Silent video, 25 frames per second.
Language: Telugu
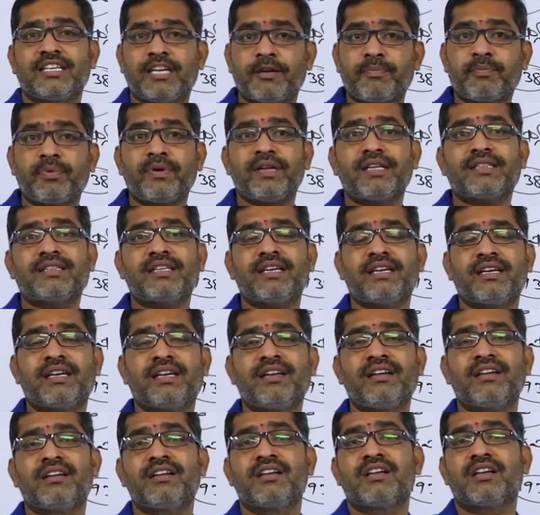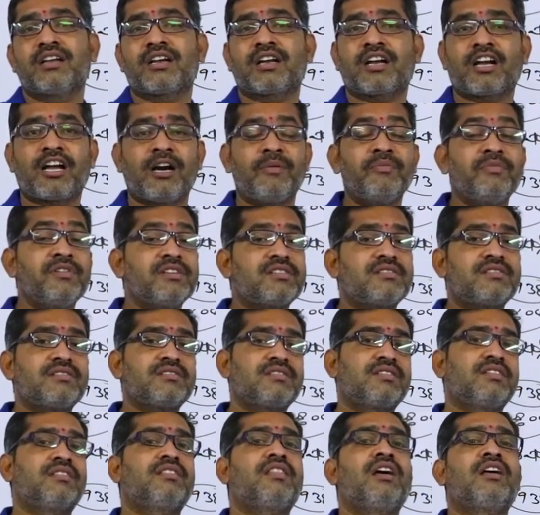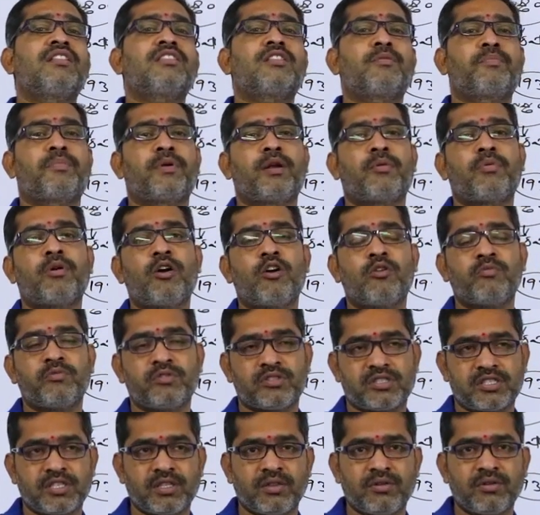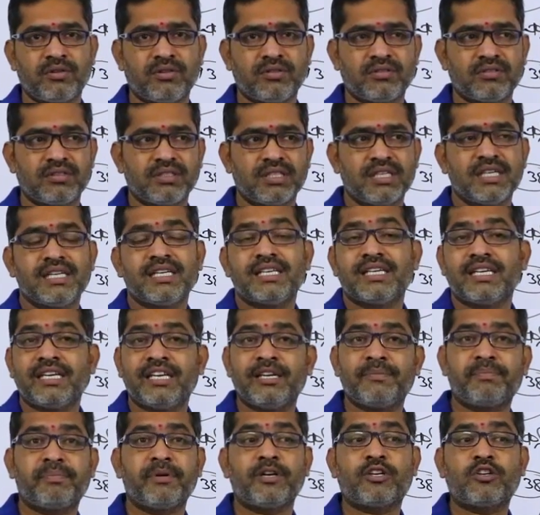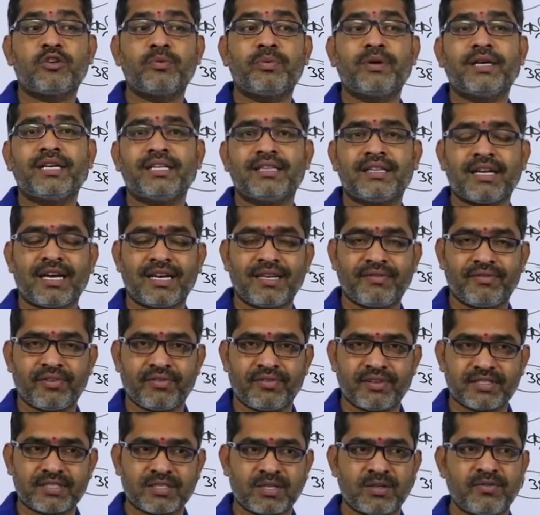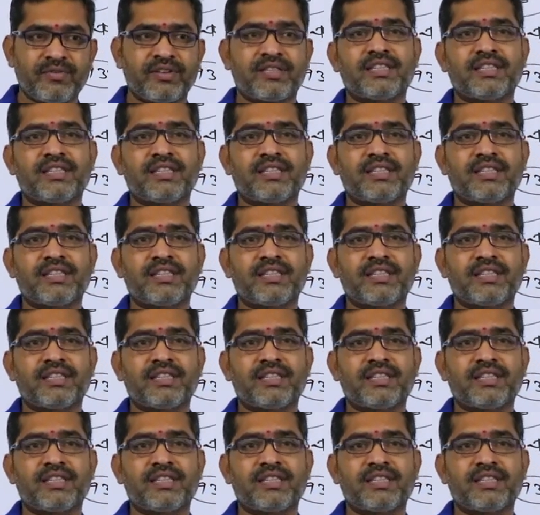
ఎప్పుడైతే కమ్యూనిస్టు సిద్ధాంత ప్రభావం వచ్చిందో ఈ పెట్టుబడిదారీ వ్యవస్థను